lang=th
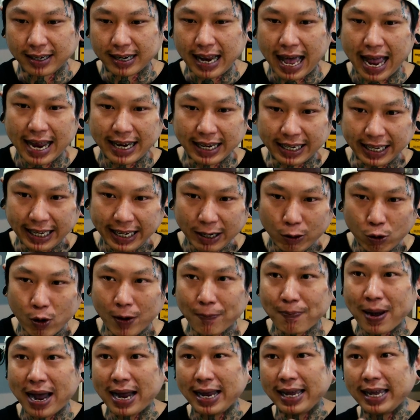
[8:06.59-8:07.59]
ลายอย่างนี้คน
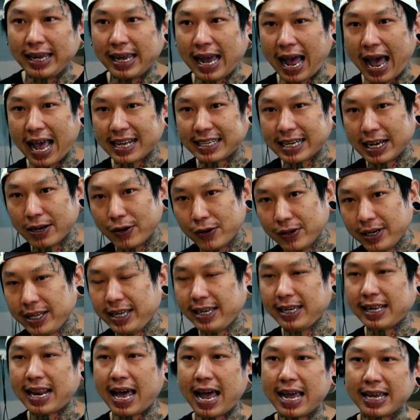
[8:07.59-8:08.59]
ไปหาช่างคน
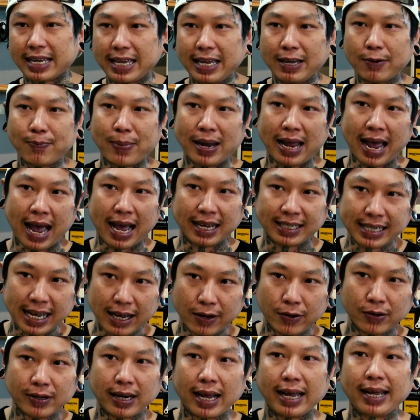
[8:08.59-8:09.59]
นี้ลายอย่างนี้ไปหาช่าง
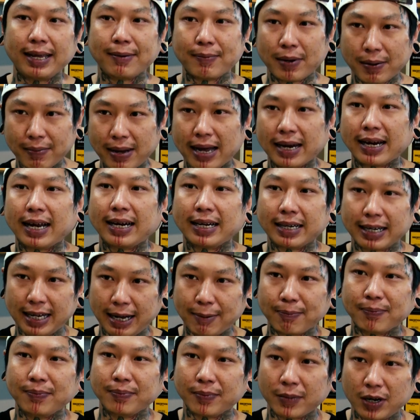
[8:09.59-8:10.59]
คนไหนประมาณนั้นค
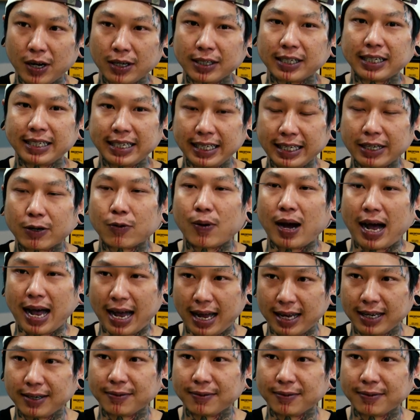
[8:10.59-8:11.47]
รับก็จะดีกว่า